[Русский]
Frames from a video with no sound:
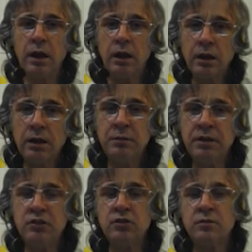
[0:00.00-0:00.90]
А как
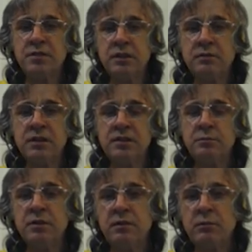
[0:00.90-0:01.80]
мы начнем задавать
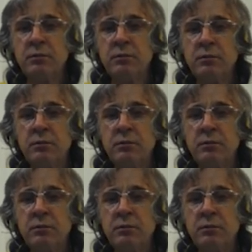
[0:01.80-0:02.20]
себе вопрос